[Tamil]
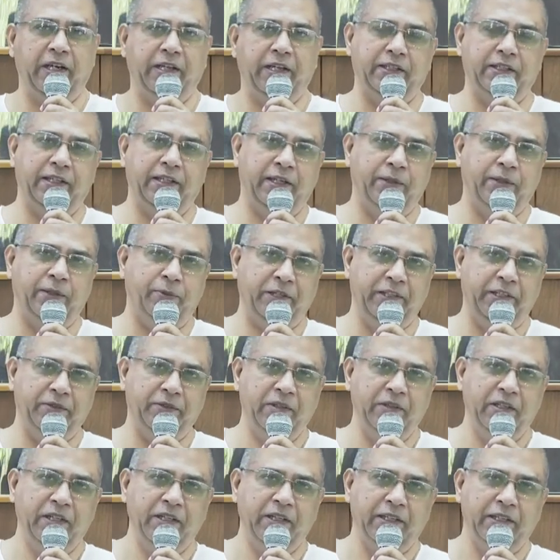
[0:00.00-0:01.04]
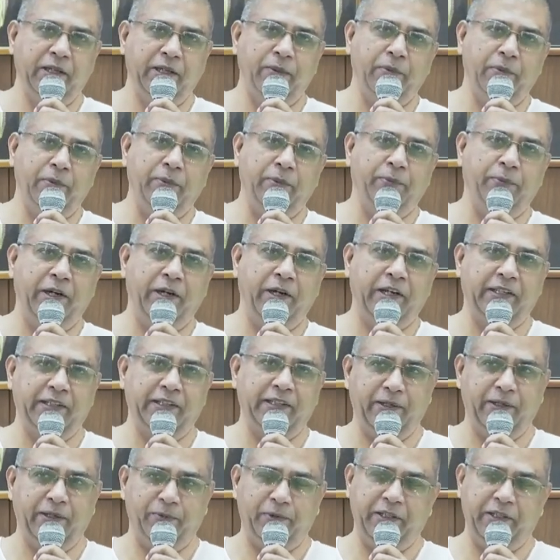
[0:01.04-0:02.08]
இருந்தால் எப்படி இருமாப்பாக
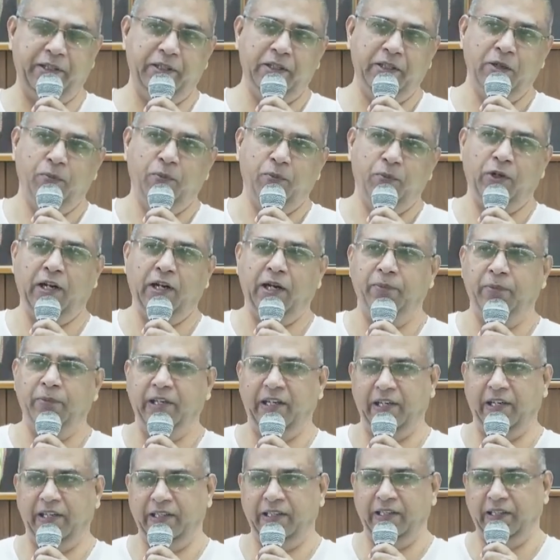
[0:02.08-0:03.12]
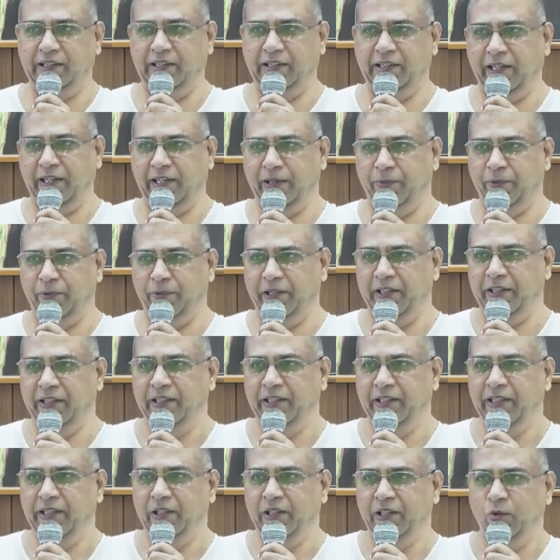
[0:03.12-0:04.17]
இருந்தால் எப்படி பொறாமையாக இருந்தால் எப்படி
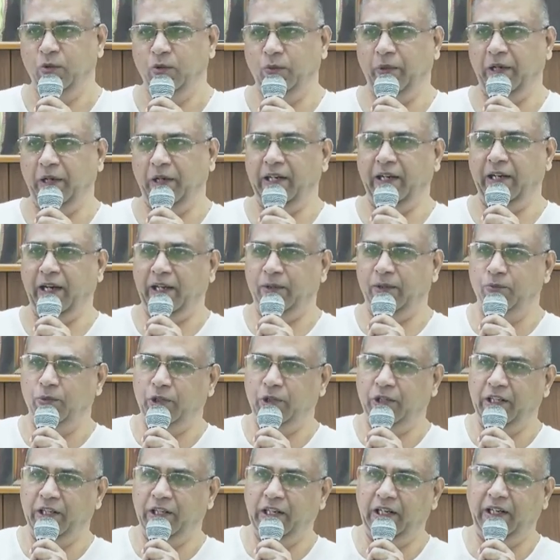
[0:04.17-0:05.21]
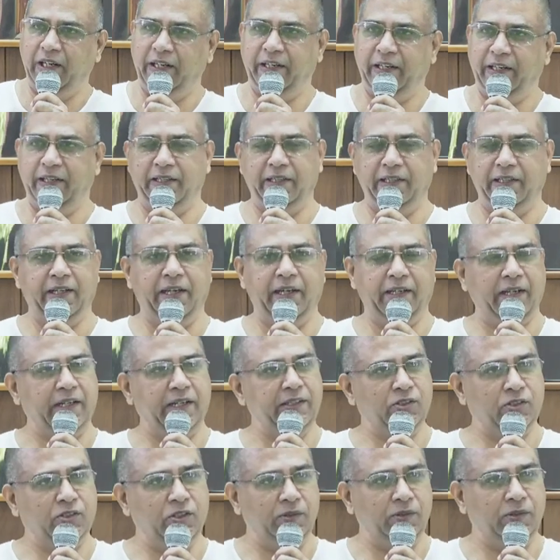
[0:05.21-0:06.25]
உண்மையிலே அன்பு இல்லை என்று தான்
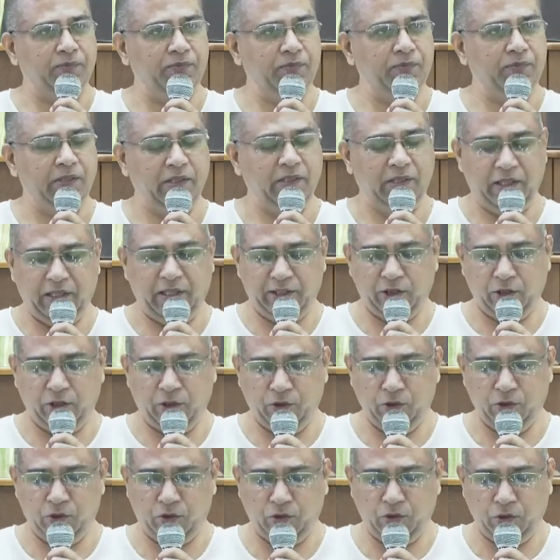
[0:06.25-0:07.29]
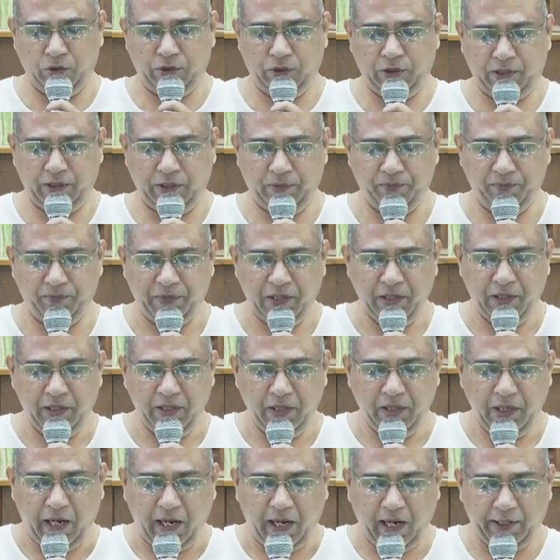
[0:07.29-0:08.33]
அர்த்தம் கத்தருக்கு ஸ்தோத்திரம்
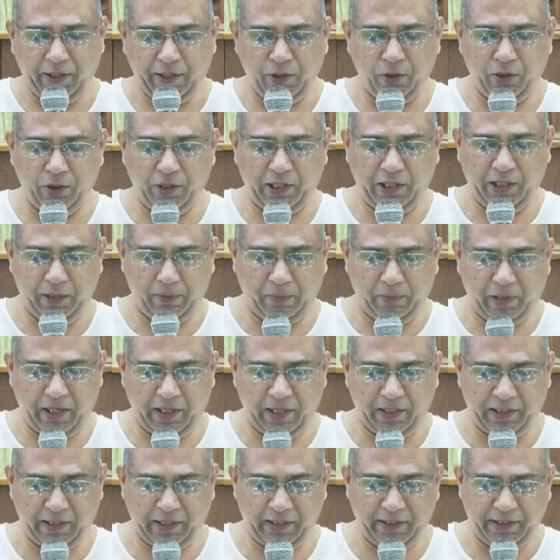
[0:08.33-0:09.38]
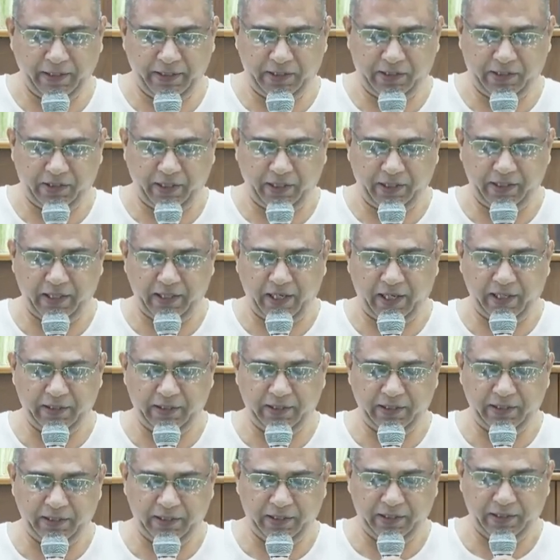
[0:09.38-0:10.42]
அயோக்கியமானதை
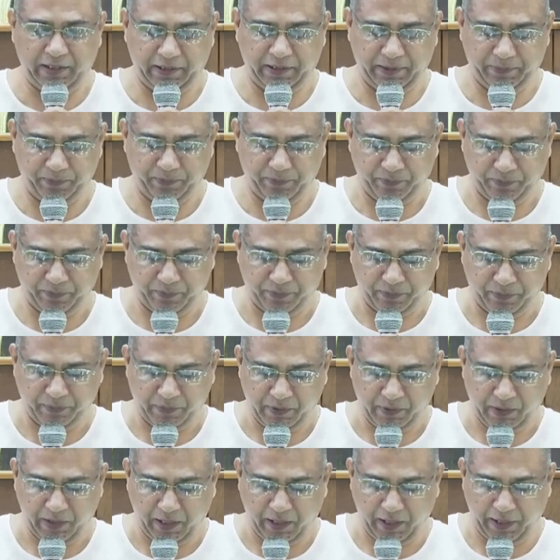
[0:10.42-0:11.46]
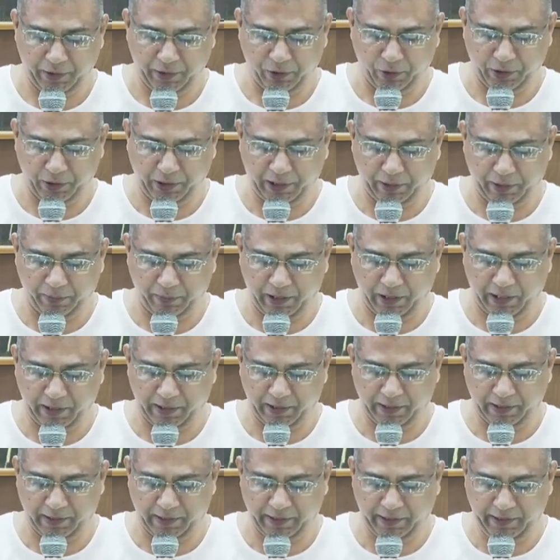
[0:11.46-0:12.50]
செய்யாது
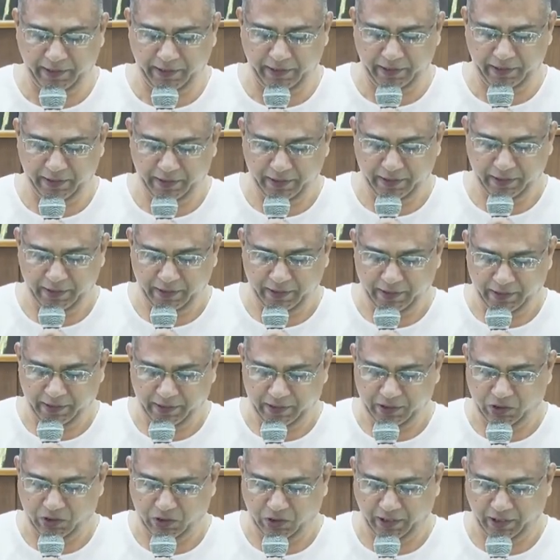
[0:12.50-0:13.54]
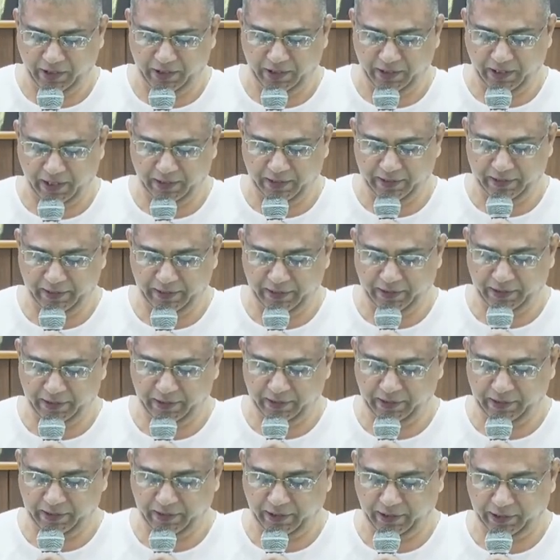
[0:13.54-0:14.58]
அயோக்கியமானதை செய்யாது
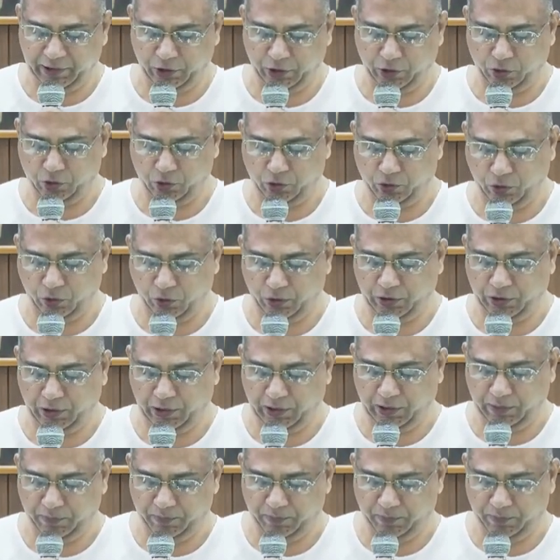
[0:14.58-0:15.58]
கத்தருக்கு ஸ்தோத்திரம்